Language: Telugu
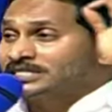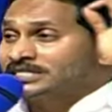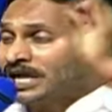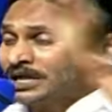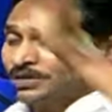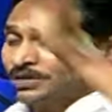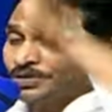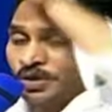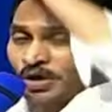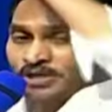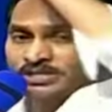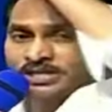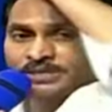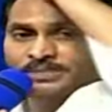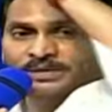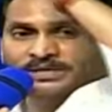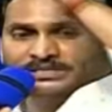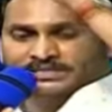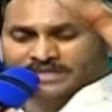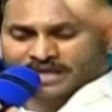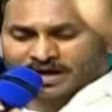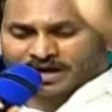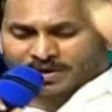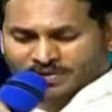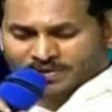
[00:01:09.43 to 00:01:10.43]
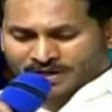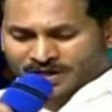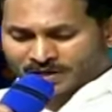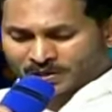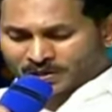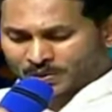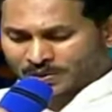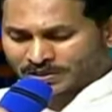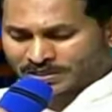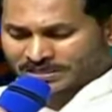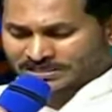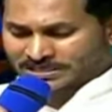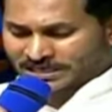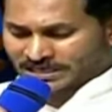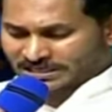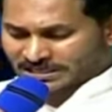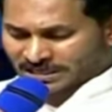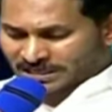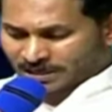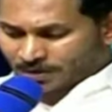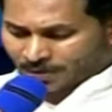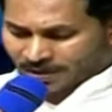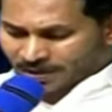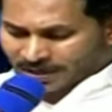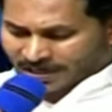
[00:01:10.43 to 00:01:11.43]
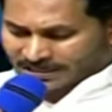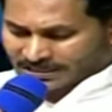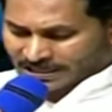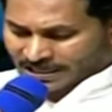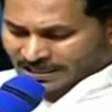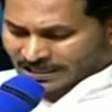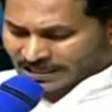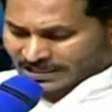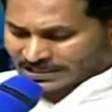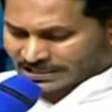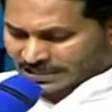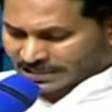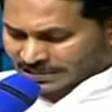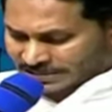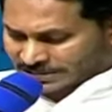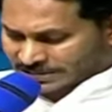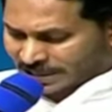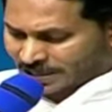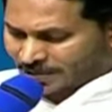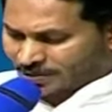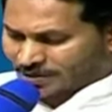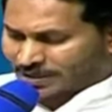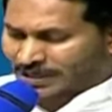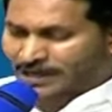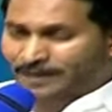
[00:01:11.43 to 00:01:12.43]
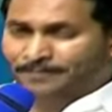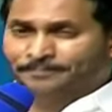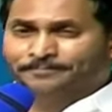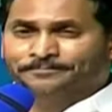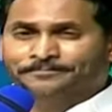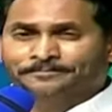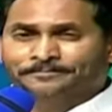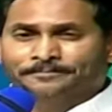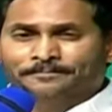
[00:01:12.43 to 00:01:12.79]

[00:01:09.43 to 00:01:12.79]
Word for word: సంతోషపడతా ఉన్నాను అని సందర్భంగా తెలియజేస్తా ఉన్నా